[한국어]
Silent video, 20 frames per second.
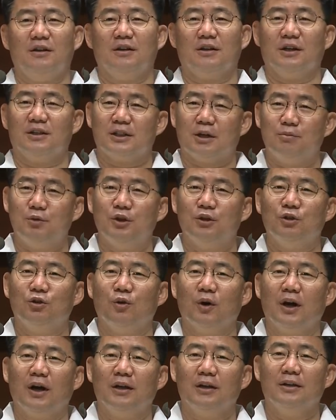그 3년
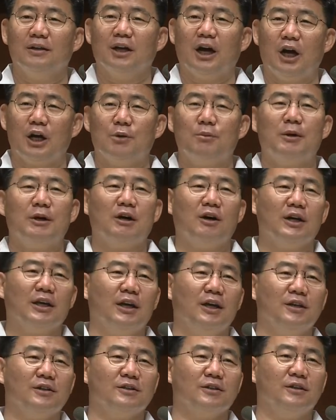동안 아라바
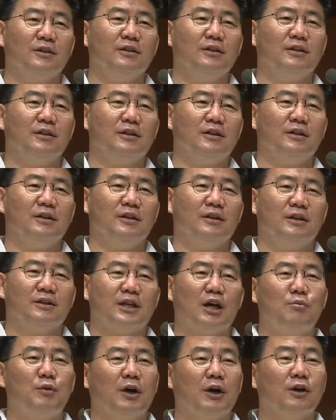광야에서
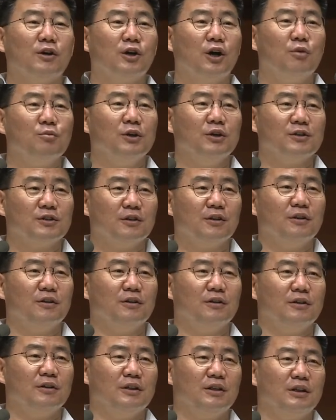사막에 거하면서
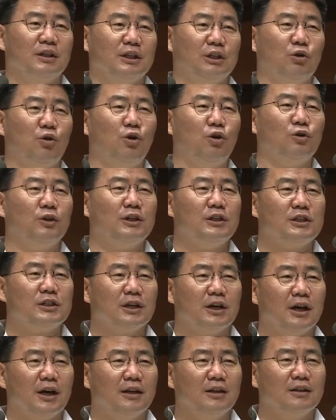홀로 된
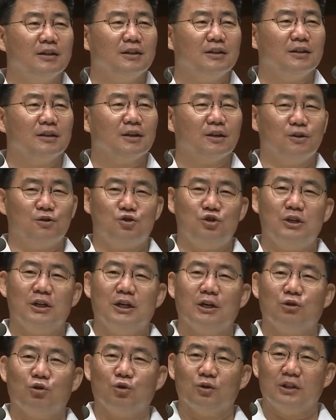시간, 그러니까
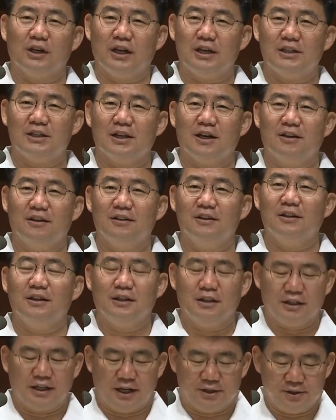주님과 독대한 시간을
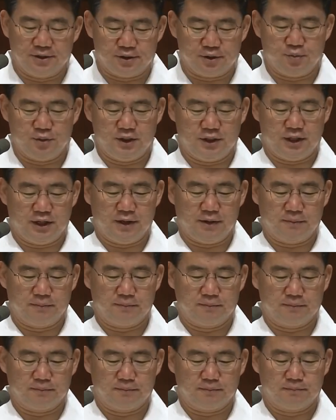가졌습니다.
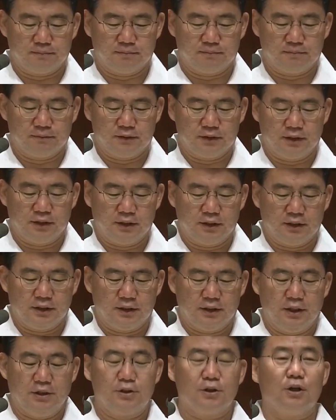
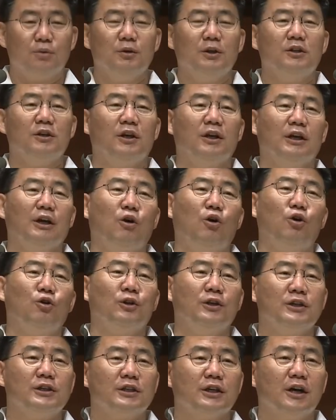이처럼 이들에게
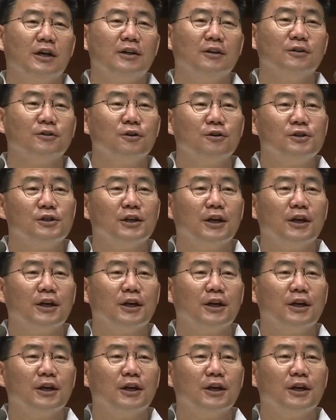흘러된 시간은 어떤